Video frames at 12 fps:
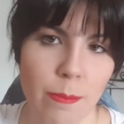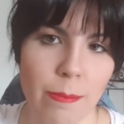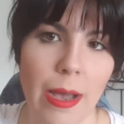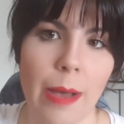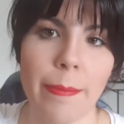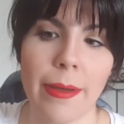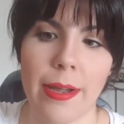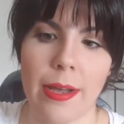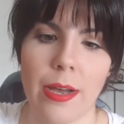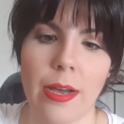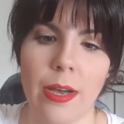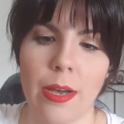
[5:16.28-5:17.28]
más
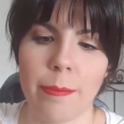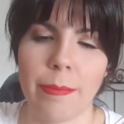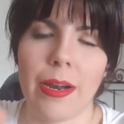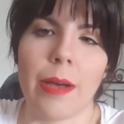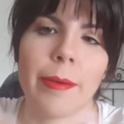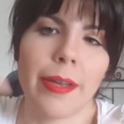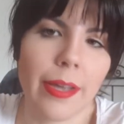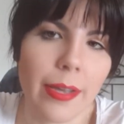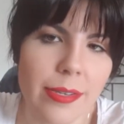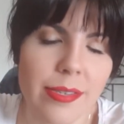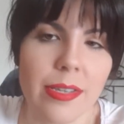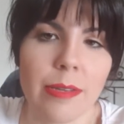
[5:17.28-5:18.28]
para, para
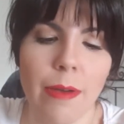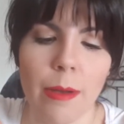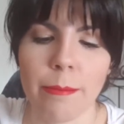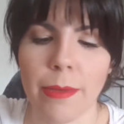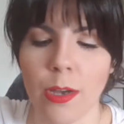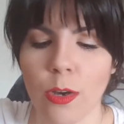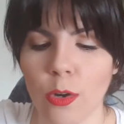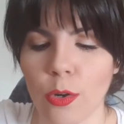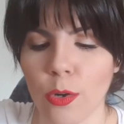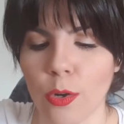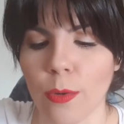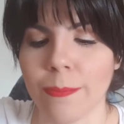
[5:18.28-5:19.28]
ver si van
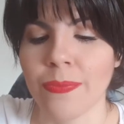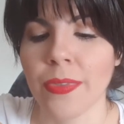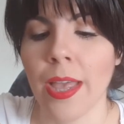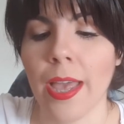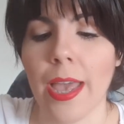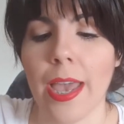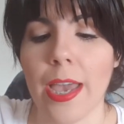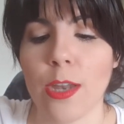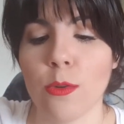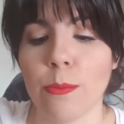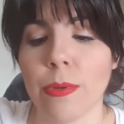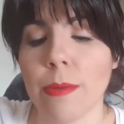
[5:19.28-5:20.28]
mejor o no.
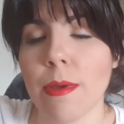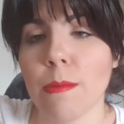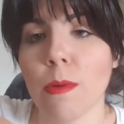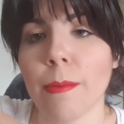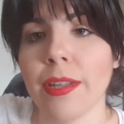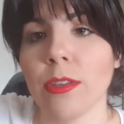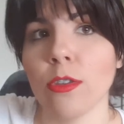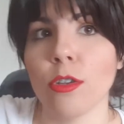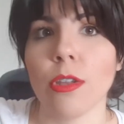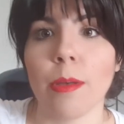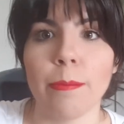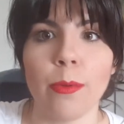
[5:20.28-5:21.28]
En un primer
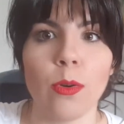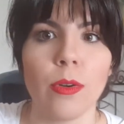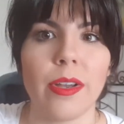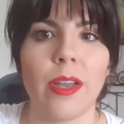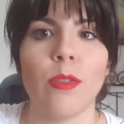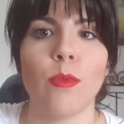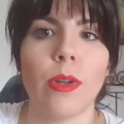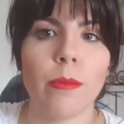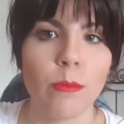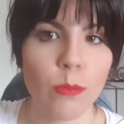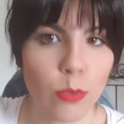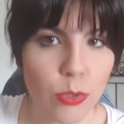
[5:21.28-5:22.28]
momento tampoco es que
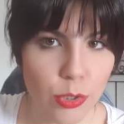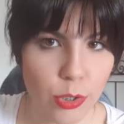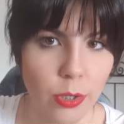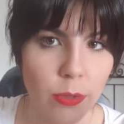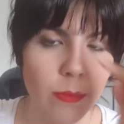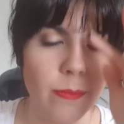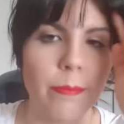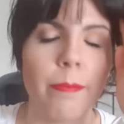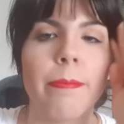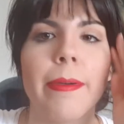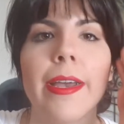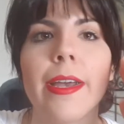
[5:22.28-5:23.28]
duren mucho,
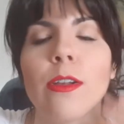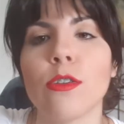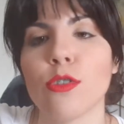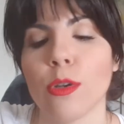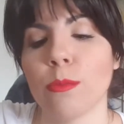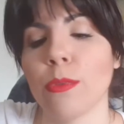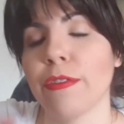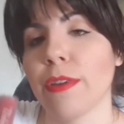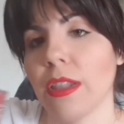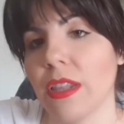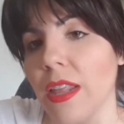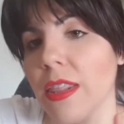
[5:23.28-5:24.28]
pero son muy
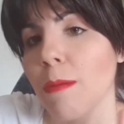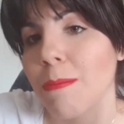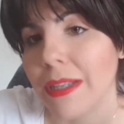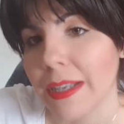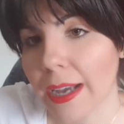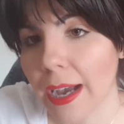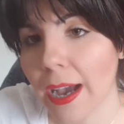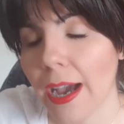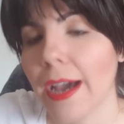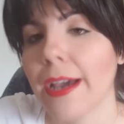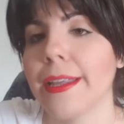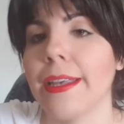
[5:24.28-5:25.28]
fáciles de
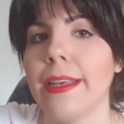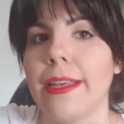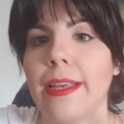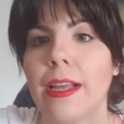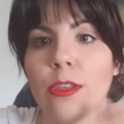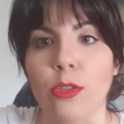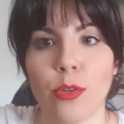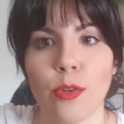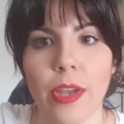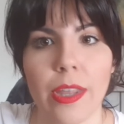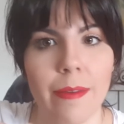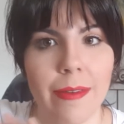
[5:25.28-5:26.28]
aplicar y el
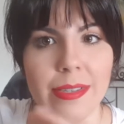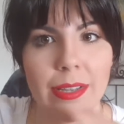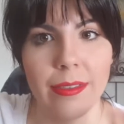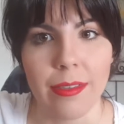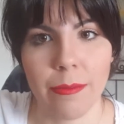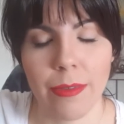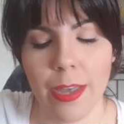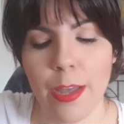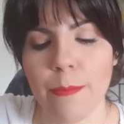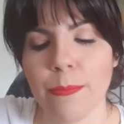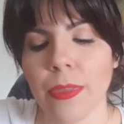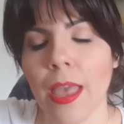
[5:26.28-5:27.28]
tono queda bastante
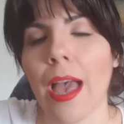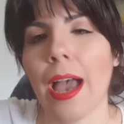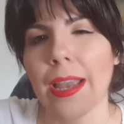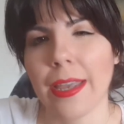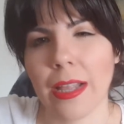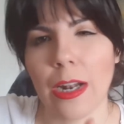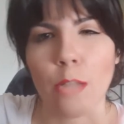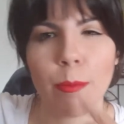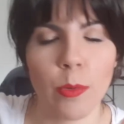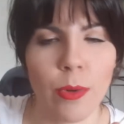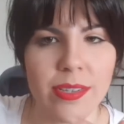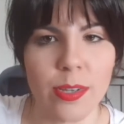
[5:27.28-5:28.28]
bien. Hay que darle a lo
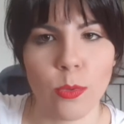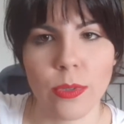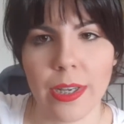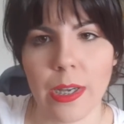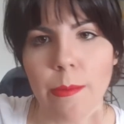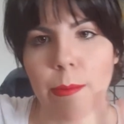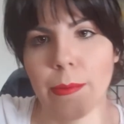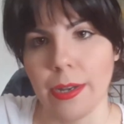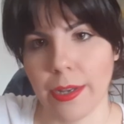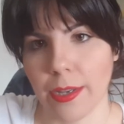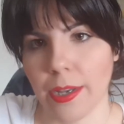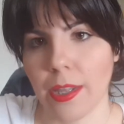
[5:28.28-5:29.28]
mejor una segunda capa para
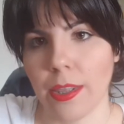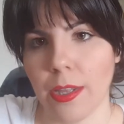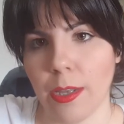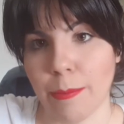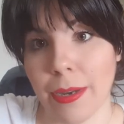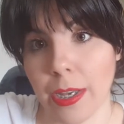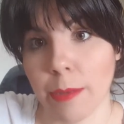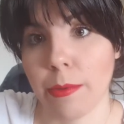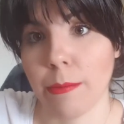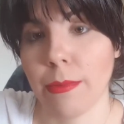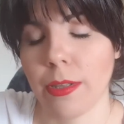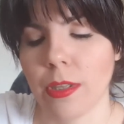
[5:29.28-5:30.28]
que quede, para que
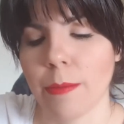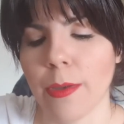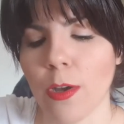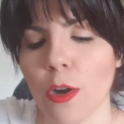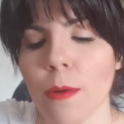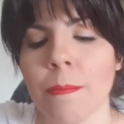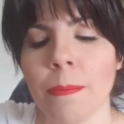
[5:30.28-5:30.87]
pigmente mejor